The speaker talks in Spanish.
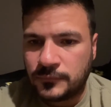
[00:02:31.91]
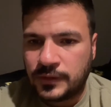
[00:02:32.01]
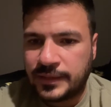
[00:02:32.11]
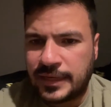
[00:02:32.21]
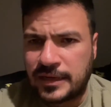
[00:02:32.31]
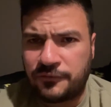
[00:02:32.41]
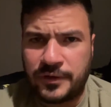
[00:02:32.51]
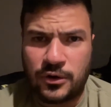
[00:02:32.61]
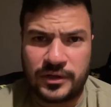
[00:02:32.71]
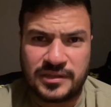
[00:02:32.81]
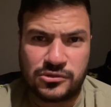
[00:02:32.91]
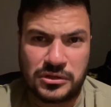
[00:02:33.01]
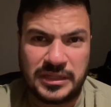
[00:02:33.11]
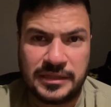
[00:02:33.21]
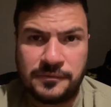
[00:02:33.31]
del resfriado que siento
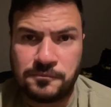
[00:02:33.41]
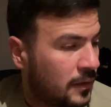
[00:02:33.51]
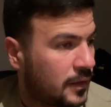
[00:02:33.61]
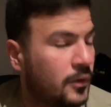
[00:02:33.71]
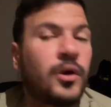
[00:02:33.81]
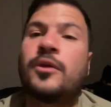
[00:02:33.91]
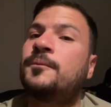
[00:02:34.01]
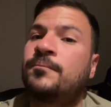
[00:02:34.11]
ahorita. Y bueno,